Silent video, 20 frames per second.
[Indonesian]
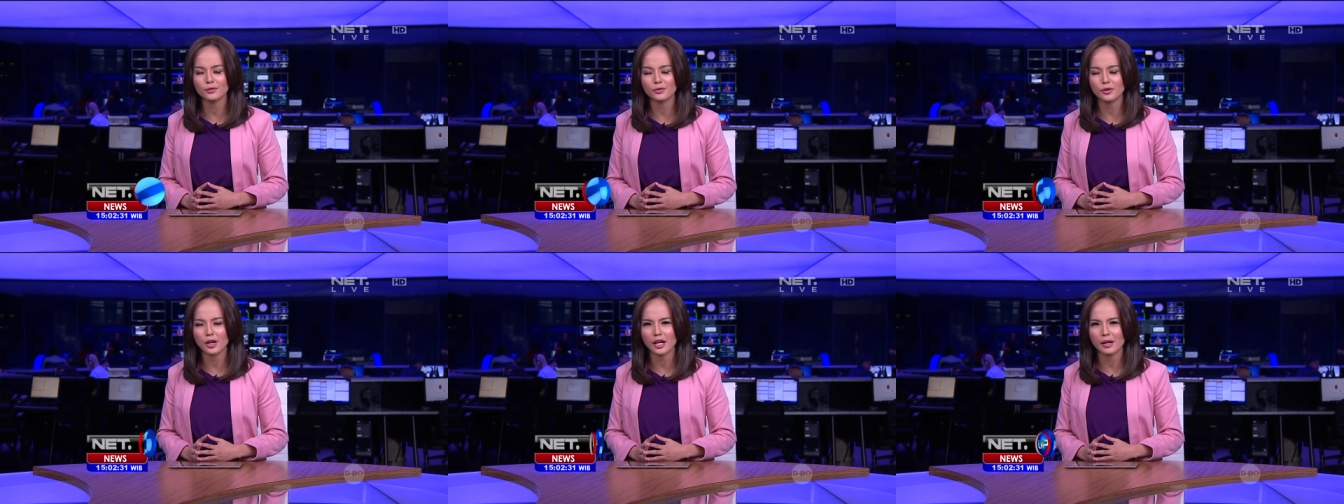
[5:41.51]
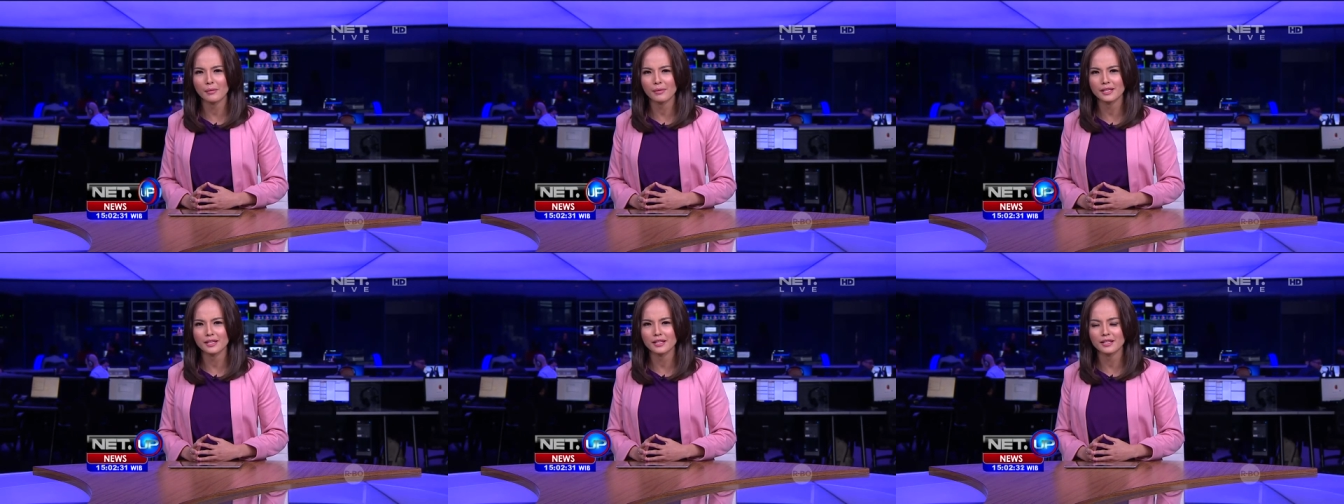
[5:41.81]
Tentunya
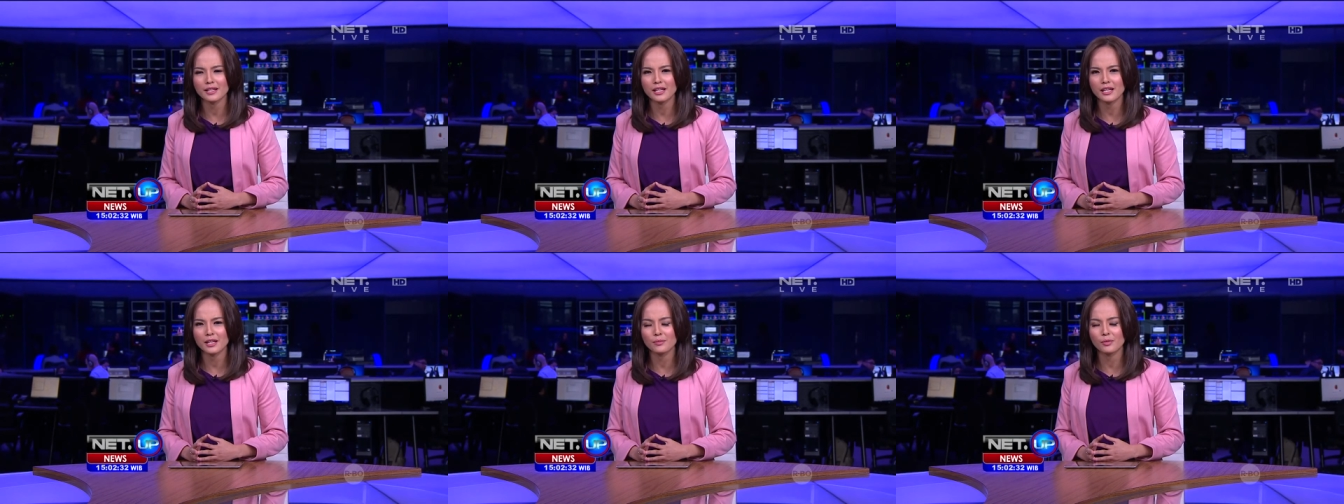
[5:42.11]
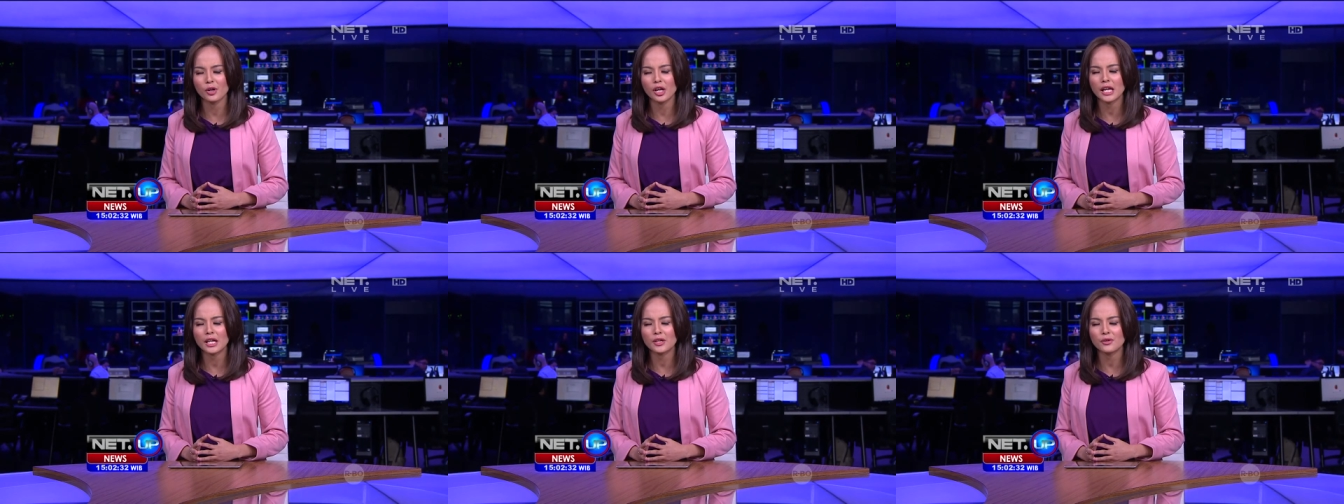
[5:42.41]
Anda masih di sini di
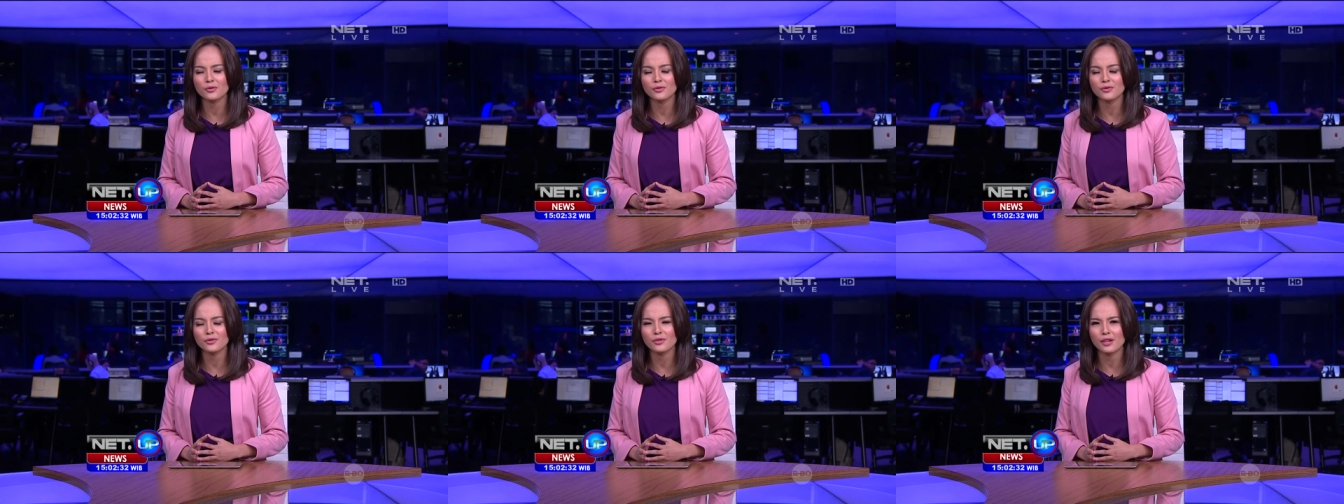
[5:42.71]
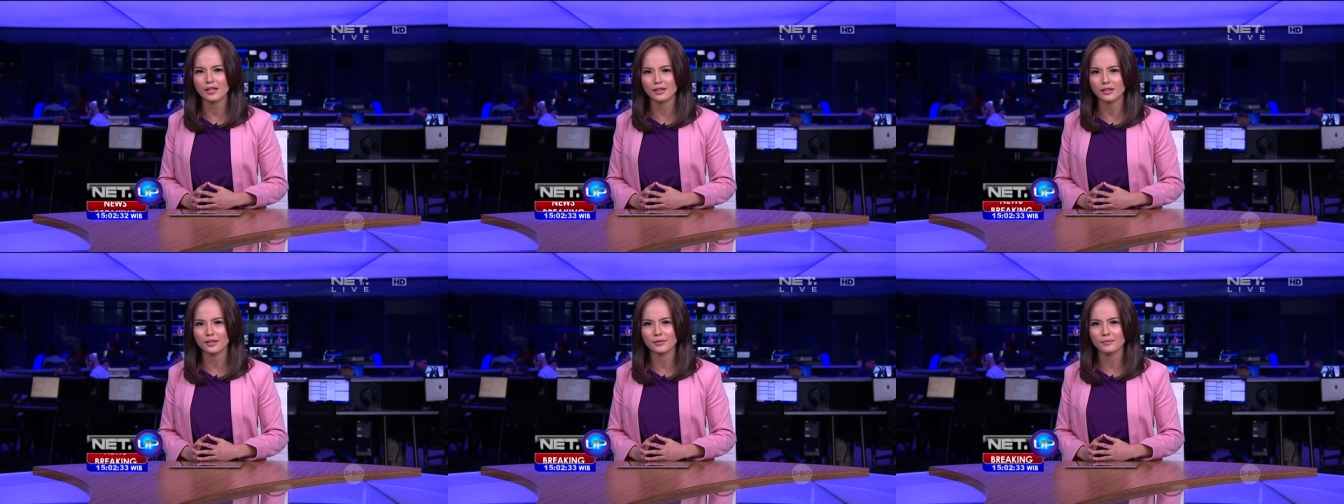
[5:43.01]
Breaking News
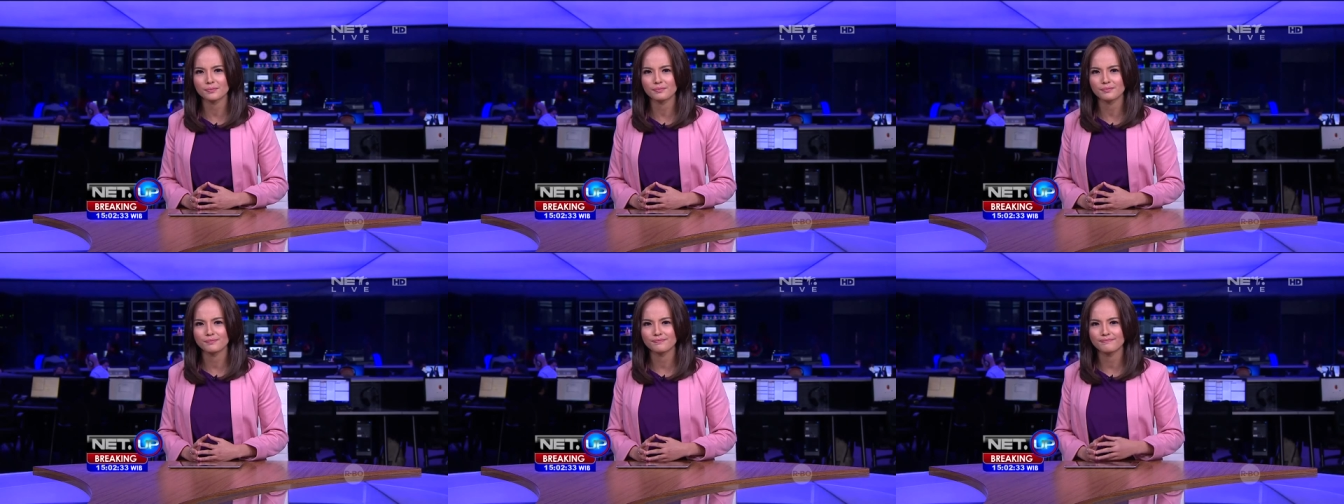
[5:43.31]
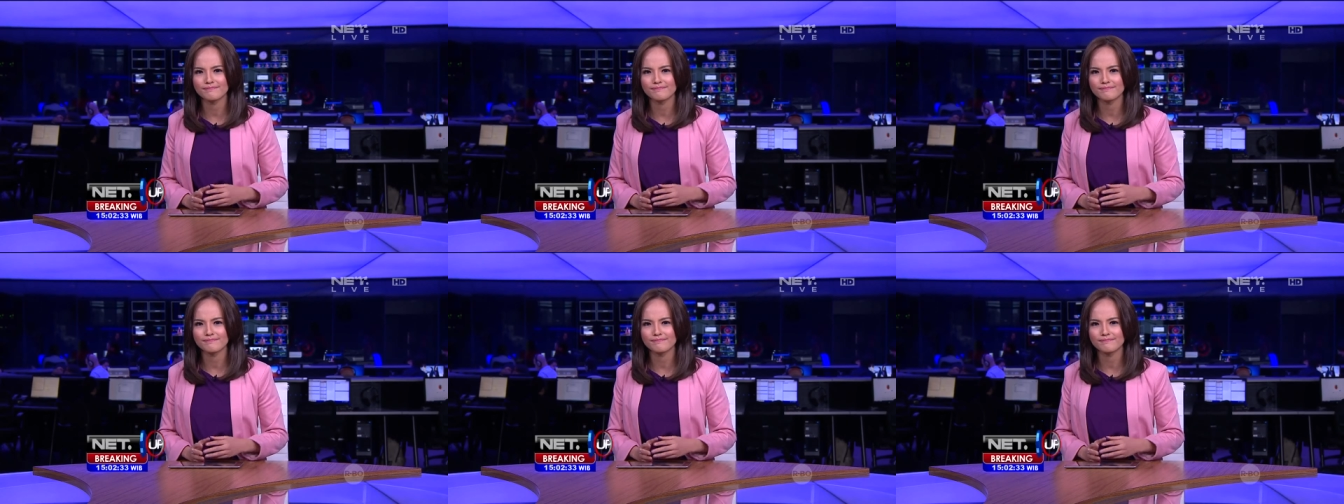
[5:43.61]
Net.